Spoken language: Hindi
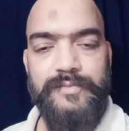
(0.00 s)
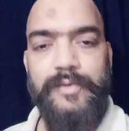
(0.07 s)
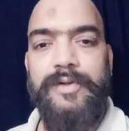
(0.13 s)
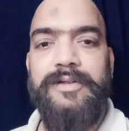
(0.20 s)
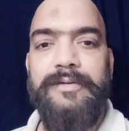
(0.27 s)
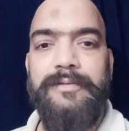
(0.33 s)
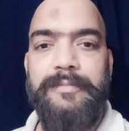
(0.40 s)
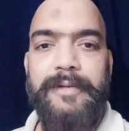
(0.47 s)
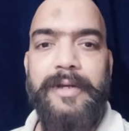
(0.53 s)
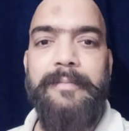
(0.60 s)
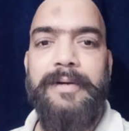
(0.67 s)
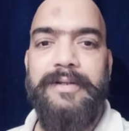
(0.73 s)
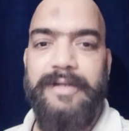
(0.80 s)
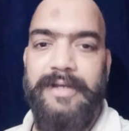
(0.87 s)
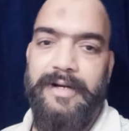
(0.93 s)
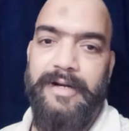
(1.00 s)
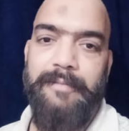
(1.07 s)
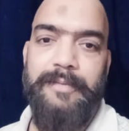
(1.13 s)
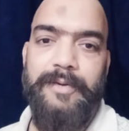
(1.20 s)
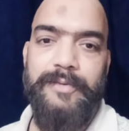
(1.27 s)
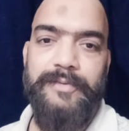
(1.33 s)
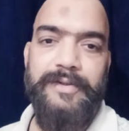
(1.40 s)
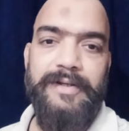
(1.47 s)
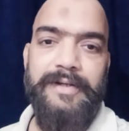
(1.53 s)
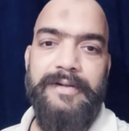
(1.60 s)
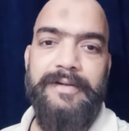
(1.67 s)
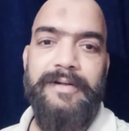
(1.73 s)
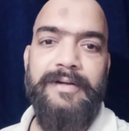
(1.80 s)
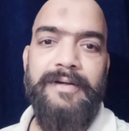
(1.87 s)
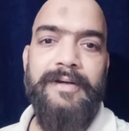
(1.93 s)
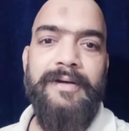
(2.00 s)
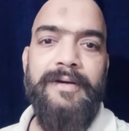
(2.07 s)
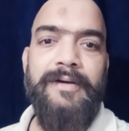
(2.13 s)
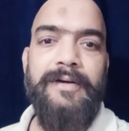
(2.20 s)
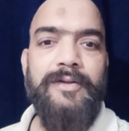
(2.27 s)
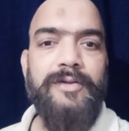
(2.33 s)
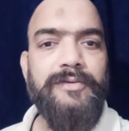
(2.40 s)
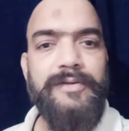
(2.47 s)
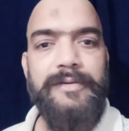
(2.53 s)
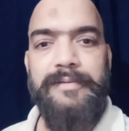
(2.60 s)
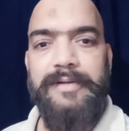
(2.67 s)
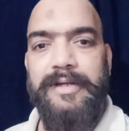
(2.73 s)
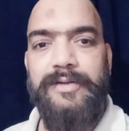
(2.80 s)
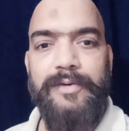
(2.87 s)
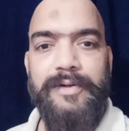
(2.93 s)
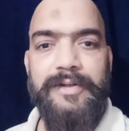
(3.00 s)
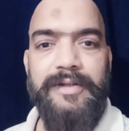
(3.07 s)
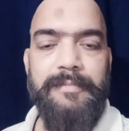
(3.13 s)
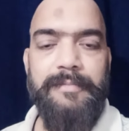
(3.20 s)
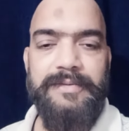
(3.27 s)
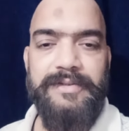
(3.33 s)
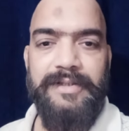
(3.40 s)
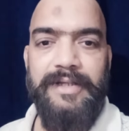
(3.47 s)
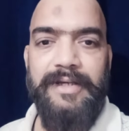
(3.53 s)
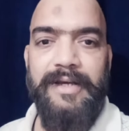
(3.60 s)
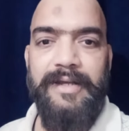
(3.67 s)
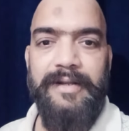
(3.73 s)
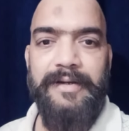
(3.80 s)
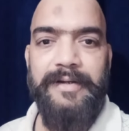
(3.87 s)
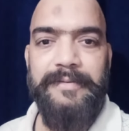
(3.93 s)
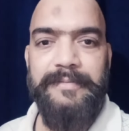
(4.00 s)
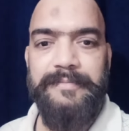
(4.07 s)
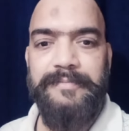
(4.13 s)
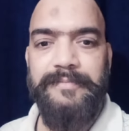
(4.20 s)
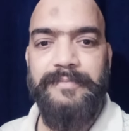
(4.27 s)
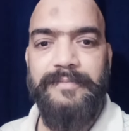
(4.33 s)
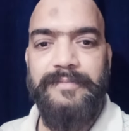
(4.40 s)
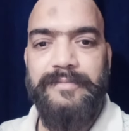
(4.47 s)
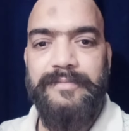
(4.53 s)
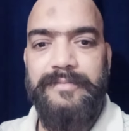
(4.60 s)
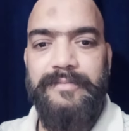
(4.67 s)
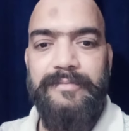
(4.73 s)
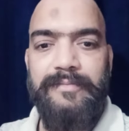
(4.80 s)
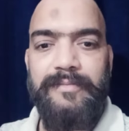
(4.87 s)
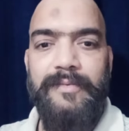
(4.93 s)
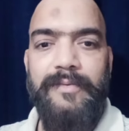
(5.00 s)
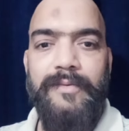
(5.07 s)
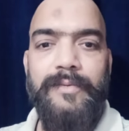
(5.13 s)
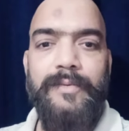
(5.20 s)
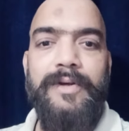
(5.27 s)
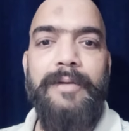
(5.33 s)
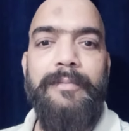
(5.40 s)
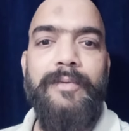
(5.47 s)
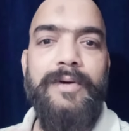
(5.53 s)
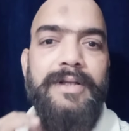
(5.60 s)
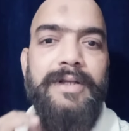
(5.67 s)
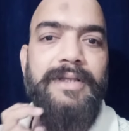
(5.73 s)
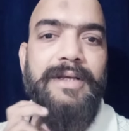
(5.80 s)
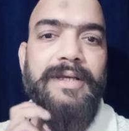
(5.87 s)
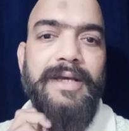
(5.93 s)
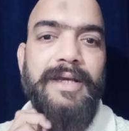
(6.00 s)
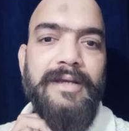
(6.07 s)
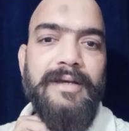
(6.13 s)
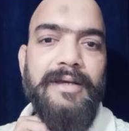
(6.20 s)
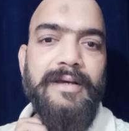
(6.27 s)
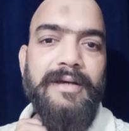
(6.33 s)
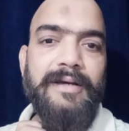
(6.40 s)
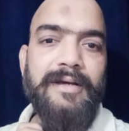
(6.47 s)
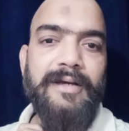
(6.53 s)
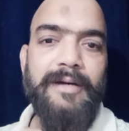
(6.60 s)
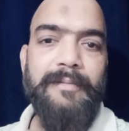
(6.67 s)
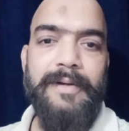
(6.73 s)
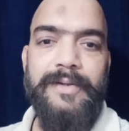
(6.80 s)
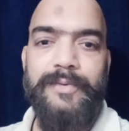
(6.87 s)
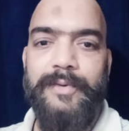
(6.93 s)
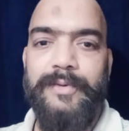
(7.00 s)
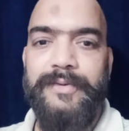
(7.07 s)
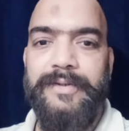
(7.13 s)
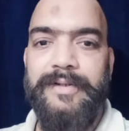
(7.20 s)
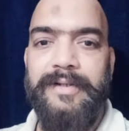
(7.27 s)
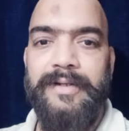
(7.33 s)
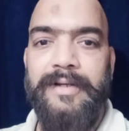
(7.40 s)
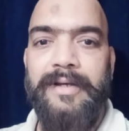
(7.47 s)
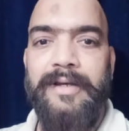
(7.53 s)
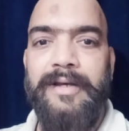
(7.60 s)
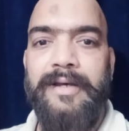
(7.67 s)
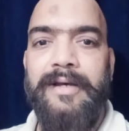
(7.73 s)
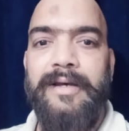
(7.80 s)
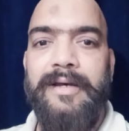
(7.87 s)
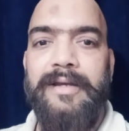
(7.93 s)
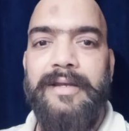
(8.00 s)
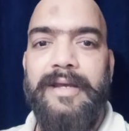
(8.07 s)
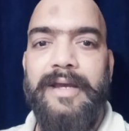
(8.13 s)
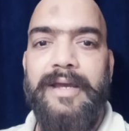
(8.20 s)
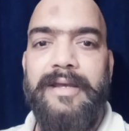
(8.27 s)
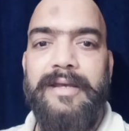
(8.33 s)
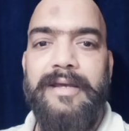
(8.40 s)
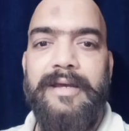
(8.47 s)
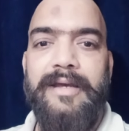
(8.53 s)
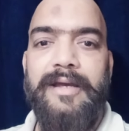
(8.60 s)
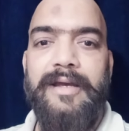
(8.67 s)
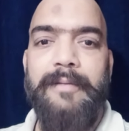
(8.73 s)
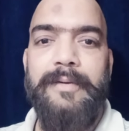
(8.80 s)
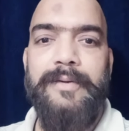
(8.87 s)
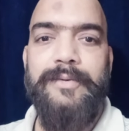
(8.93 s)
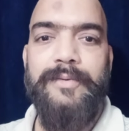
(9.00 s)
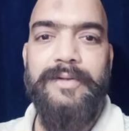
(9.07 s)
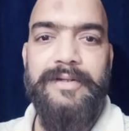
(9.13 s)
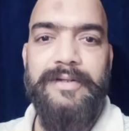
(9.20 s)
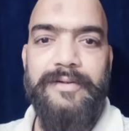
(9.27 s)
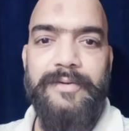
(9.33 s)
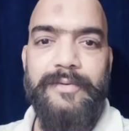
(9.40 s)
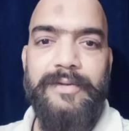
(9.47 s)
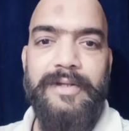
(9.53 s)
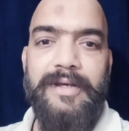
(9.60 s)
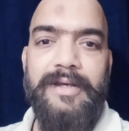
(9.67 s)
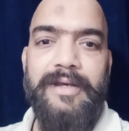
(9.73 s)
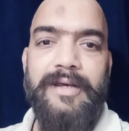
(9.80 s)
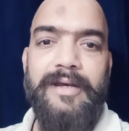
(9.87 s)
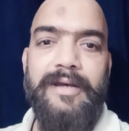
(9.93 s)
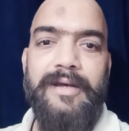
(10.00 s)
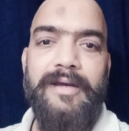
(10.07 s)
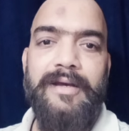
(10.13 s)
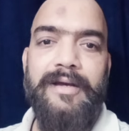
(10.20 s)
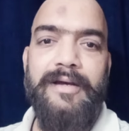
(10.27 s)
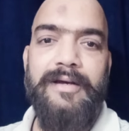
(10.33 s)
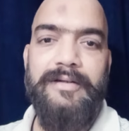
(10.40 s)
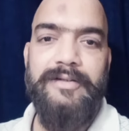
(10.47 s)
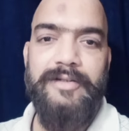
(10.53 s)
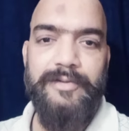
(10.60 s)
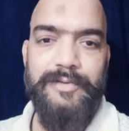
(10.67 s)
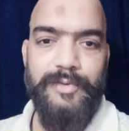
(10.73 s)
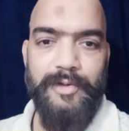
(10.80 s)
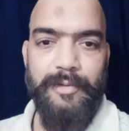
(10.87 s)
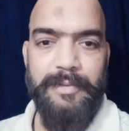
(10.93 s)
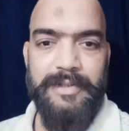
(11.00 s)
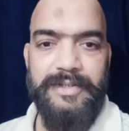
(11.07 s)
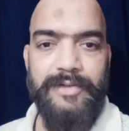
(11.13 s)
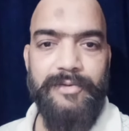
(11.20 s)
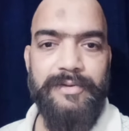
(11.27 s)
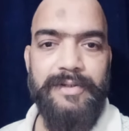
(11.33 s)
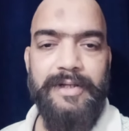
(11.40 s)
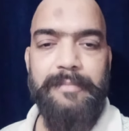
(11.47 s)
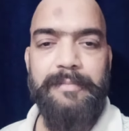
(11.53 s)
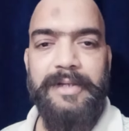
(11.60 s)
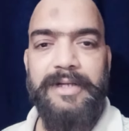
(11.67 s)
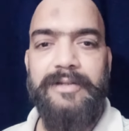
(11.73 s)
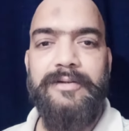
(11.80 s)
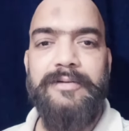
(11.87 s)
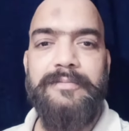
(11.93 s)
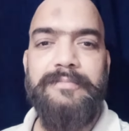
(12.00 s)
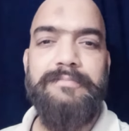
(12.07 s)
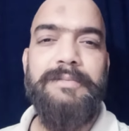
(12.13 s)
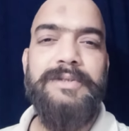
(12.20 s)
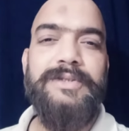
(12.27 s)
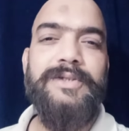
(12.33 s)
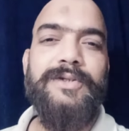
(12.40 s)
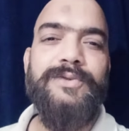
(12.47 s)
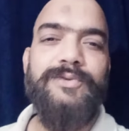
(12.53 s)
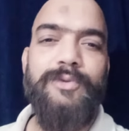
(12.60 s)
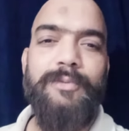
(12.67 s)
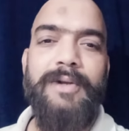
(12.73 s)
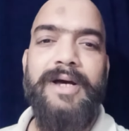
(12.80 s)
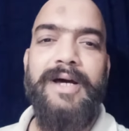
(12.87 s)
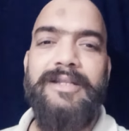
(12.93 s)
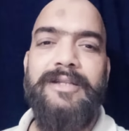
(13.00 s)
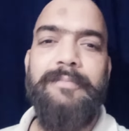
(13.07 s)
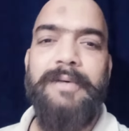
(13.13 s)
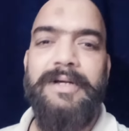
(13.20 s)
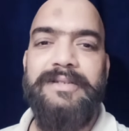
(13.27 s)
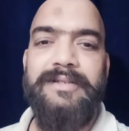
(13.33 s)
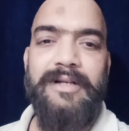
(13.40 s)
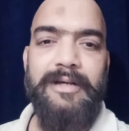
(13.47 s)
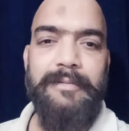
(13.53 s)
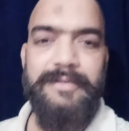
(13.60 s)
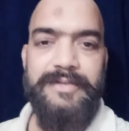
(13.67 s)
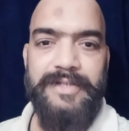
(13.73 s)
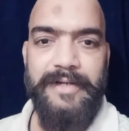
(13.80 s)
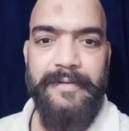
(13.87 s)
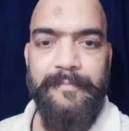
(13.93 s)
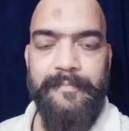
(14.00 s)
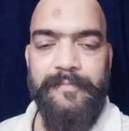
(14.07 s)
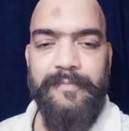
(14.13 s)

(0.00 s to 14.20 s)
उनके समझ में आई बात कर रहा हाँ बिल्कुल सही है तो सिर्फ यही छोटा सा एक मकसद था कहने का क्योंकि हम लोग करते क्या है कि हमारी सोच क्या है कि हमारी सोच ऐसी होती है कि जो छोटा बच्चा होता है ना पहले तो बच्चे को स्कूल में लगाते पाँच साल का बच्चा है